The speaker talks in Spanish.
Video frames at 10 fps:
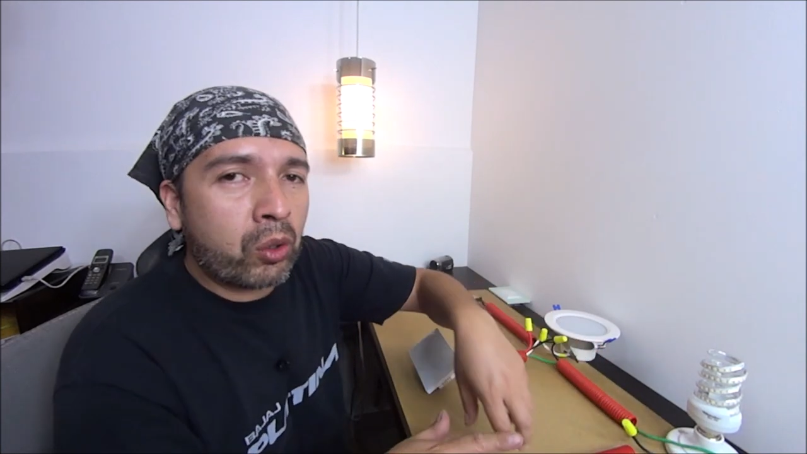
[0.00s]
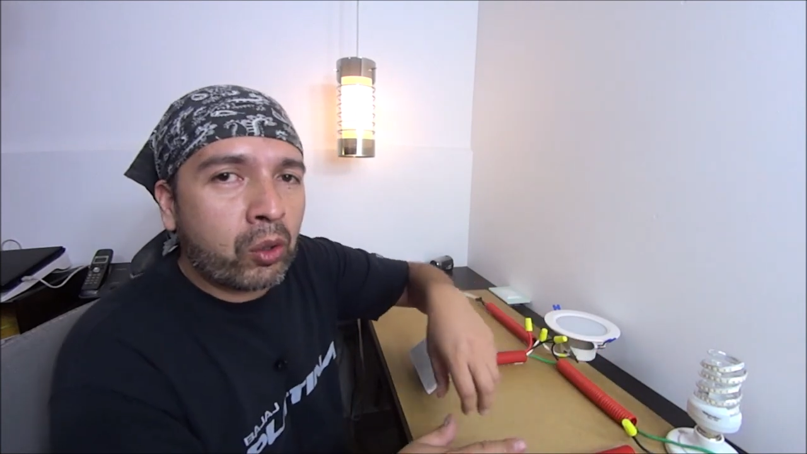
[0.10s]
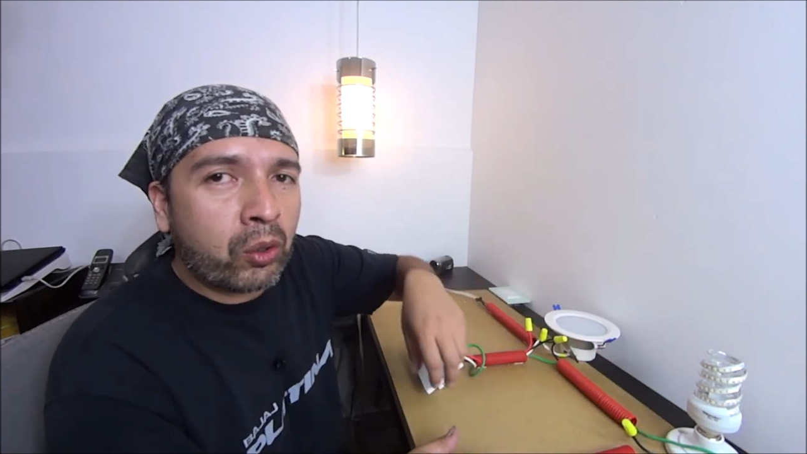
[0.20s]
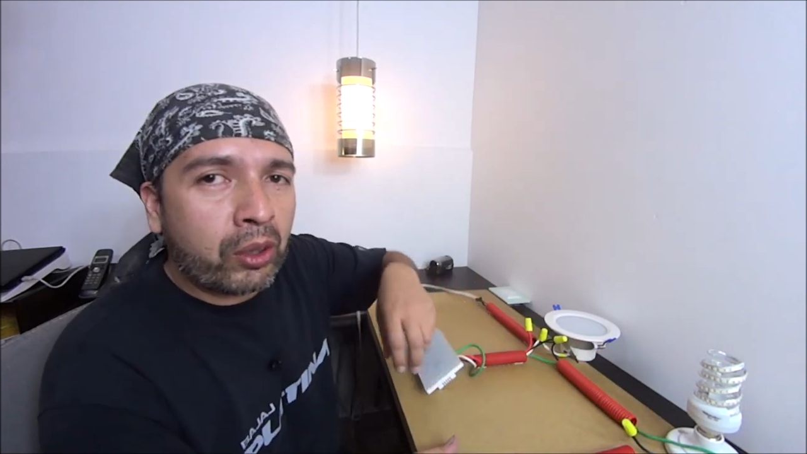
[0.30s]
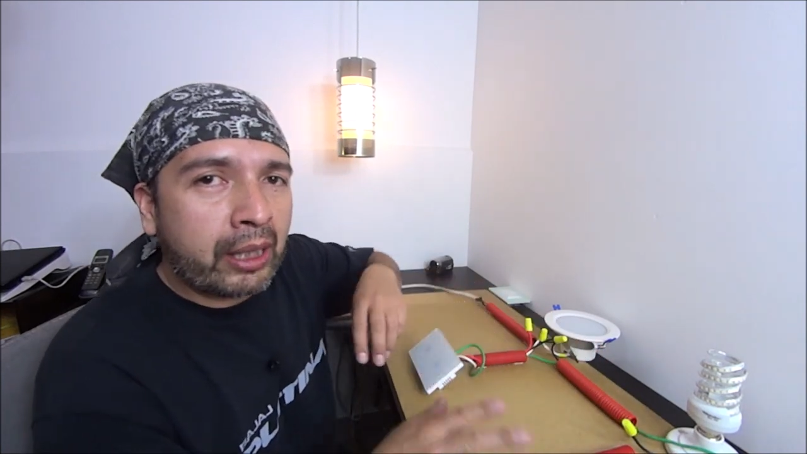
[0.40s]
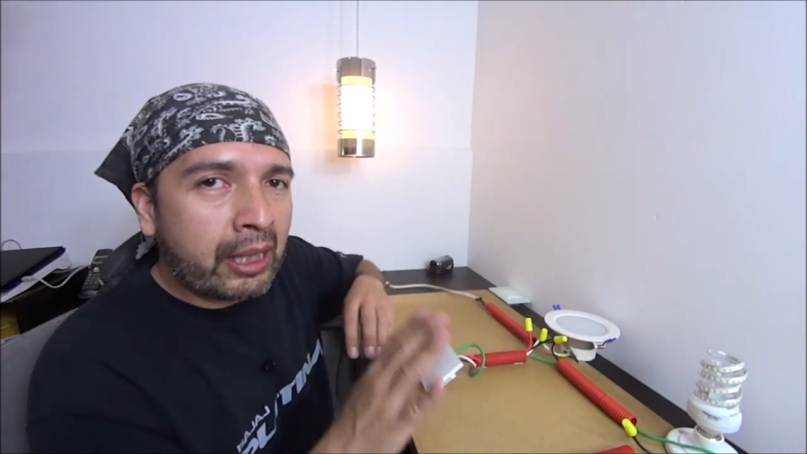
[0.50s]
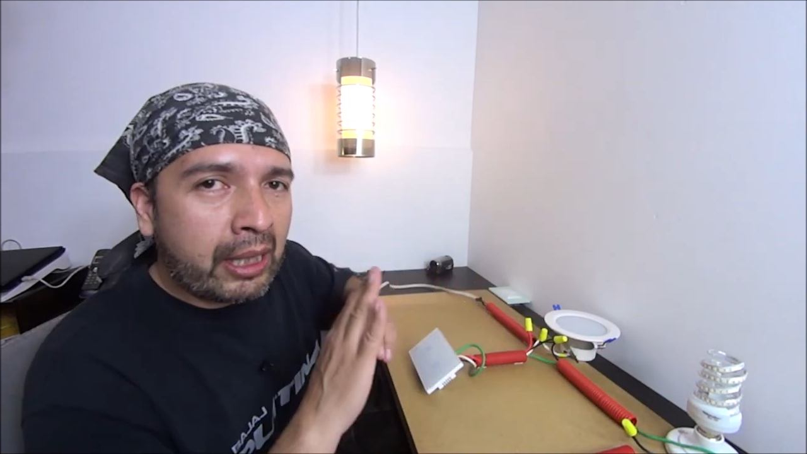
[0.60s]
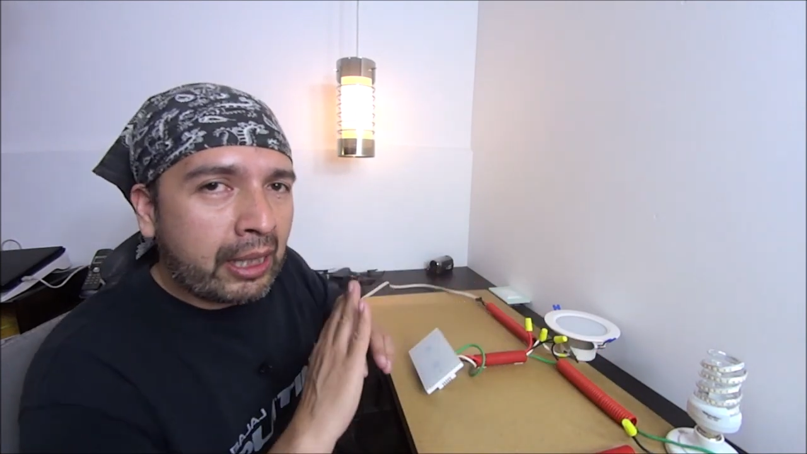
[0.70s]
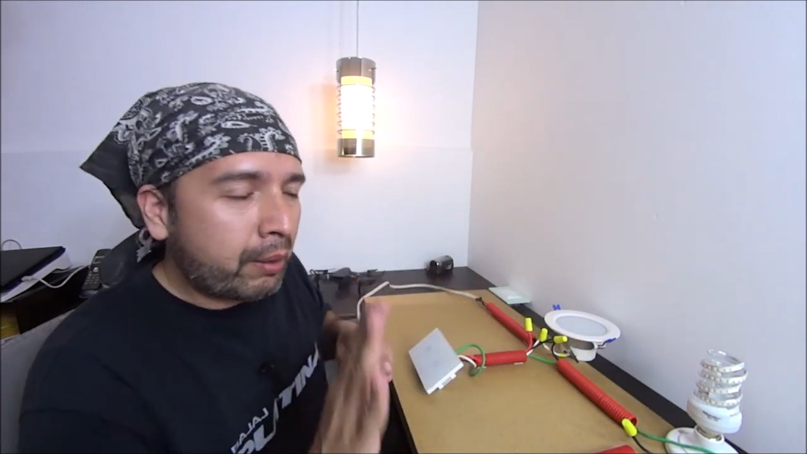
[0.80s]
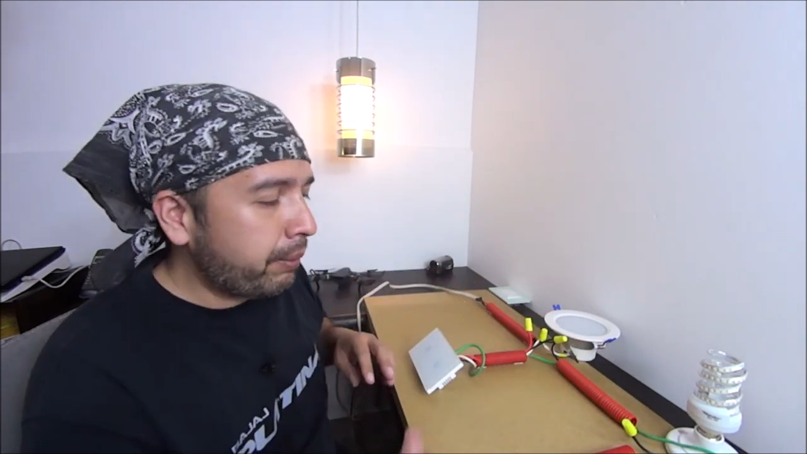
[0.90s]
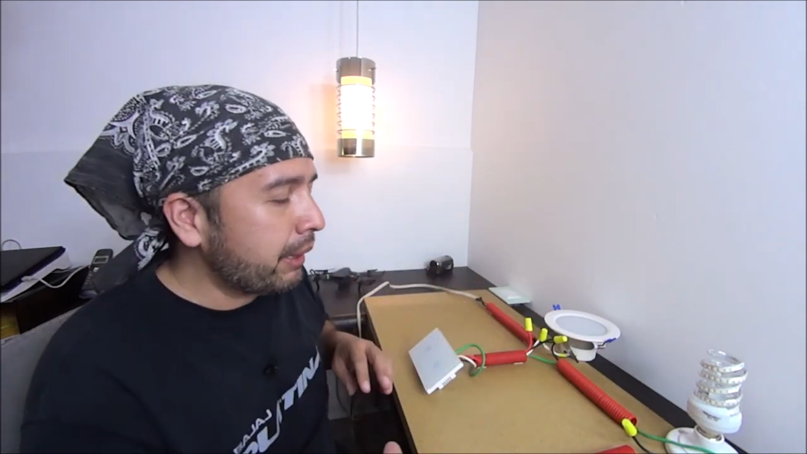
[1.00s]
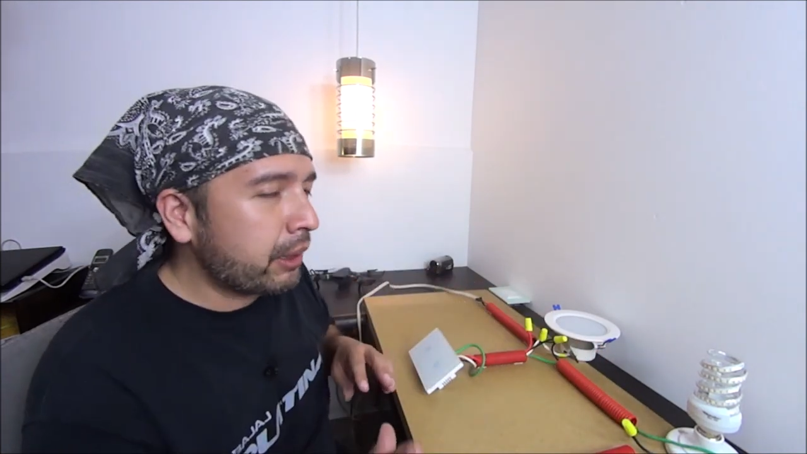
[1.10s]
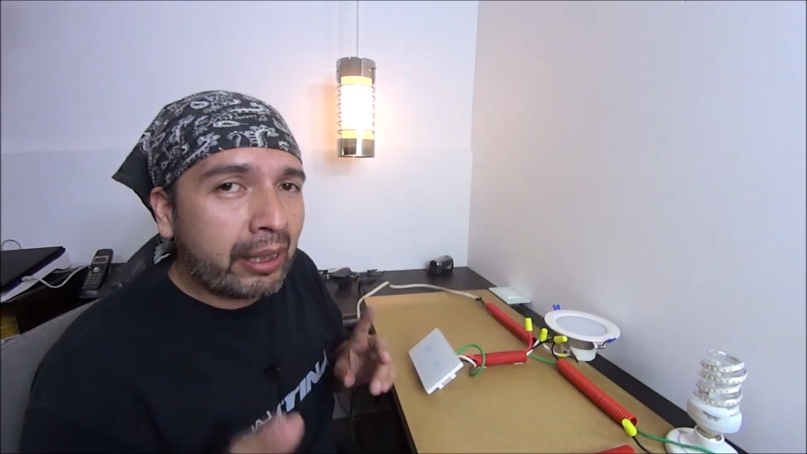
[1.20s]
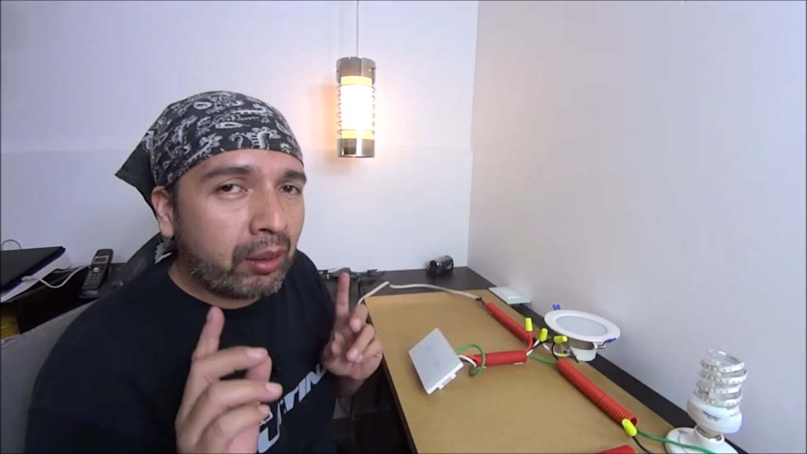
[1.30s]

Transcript: rojo nada más.